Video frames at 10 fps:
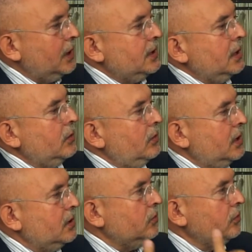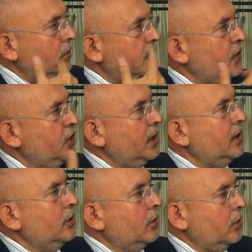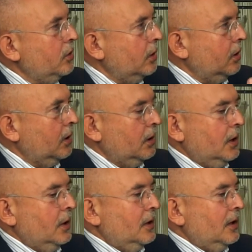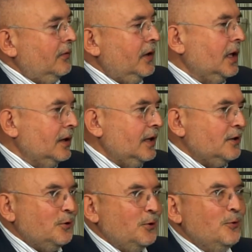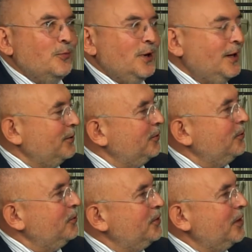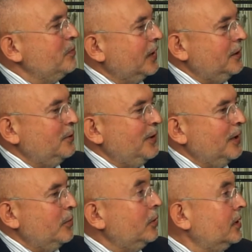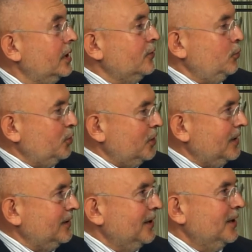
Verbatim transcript: la circulation d'oxygène dans le corps avec un test que moi euh, j'aime particulièrement, le test du chien.